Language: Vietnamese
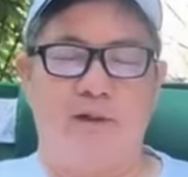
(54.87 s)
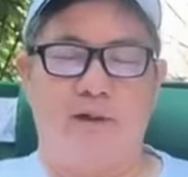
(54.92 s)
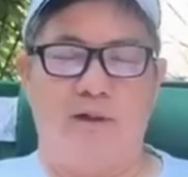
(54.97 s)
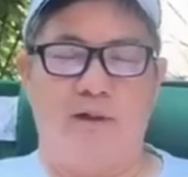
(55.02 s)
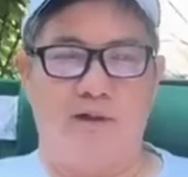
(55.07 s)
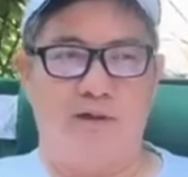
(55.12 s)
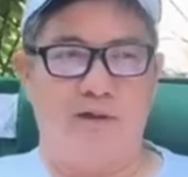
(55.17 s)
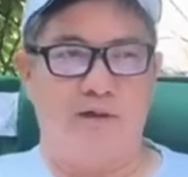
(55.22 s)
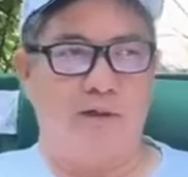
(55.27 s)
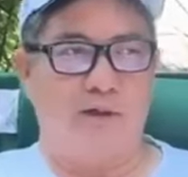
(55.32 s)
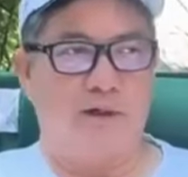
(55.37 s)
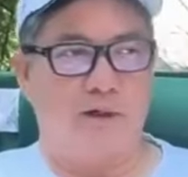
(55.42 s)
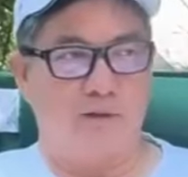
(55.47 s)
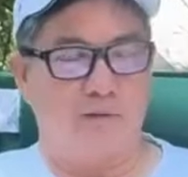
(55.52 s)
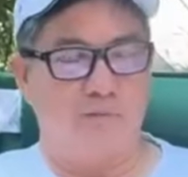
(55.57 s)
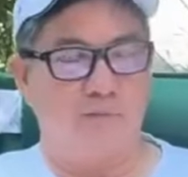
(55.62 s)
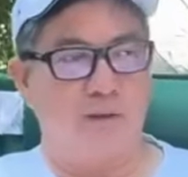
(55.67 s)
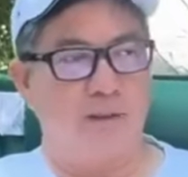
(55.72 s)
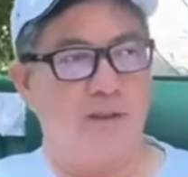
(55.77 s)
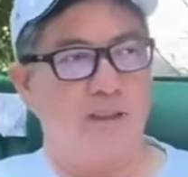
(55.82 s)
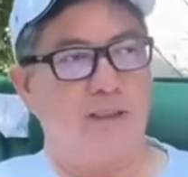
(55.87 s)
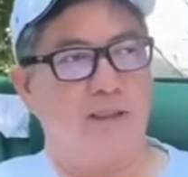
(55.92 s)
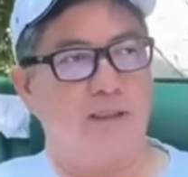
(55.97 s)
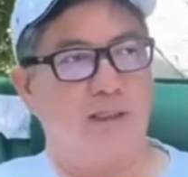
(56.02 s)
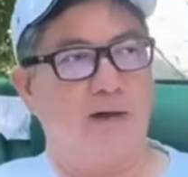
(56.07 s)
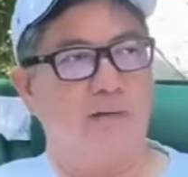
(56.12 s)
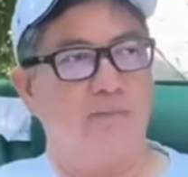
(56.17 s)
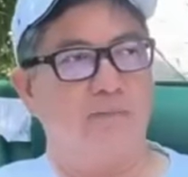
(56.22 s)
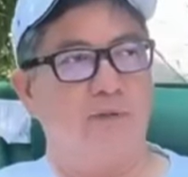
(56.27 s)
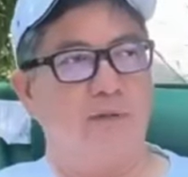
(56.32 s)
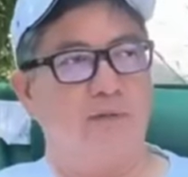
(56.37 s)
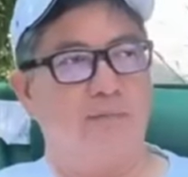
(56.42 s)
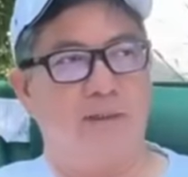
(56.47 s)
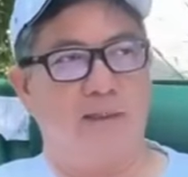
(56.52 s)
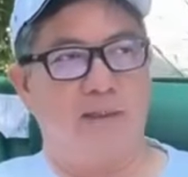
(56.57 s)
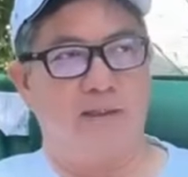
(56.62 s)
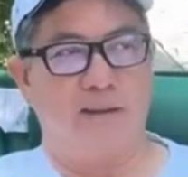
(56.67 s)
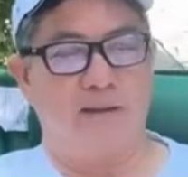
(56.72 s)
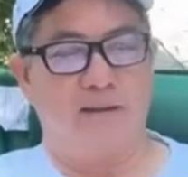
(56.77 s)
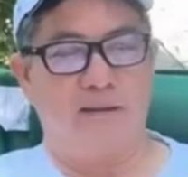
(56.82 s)
Họ, họ cũng có thần thông, nhưng
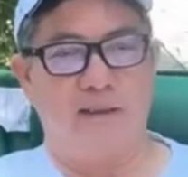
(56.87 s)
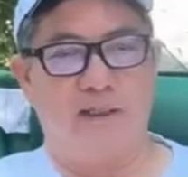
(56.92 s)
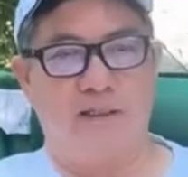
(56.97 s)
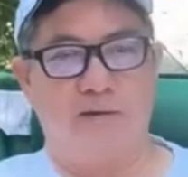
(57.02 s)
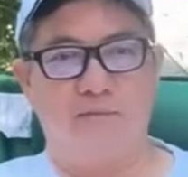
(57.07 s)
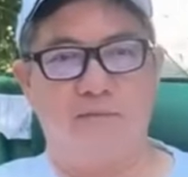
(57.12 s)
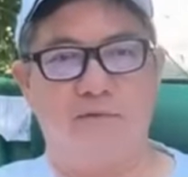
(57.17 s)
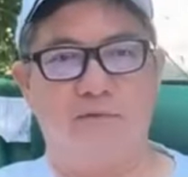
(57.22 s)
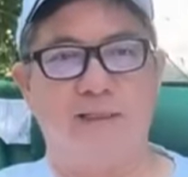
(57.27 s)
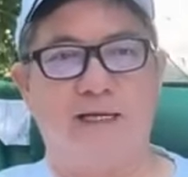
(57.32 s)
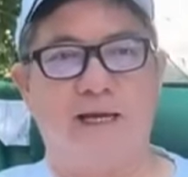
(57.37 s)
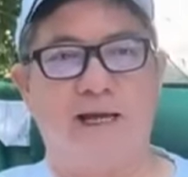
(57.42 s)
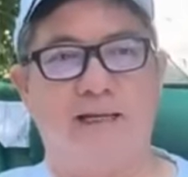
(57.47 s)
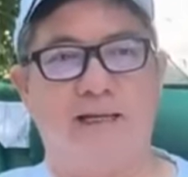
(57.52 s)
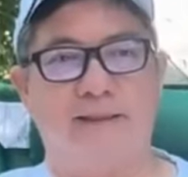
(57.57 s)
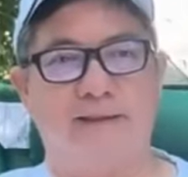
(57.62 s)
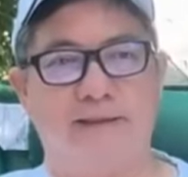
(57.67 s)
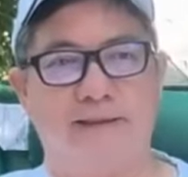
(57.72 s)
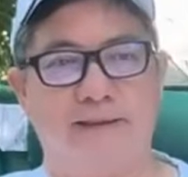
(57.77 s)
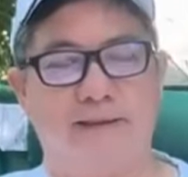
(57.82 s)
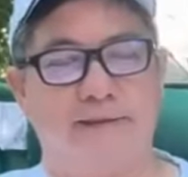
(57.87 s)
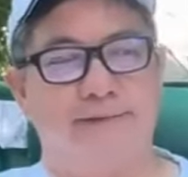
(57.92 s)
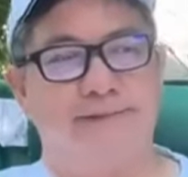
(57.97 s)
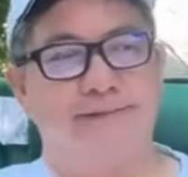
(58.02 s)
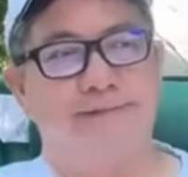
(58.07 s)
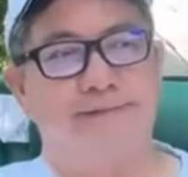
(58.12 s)
mà thần thông của tà tiên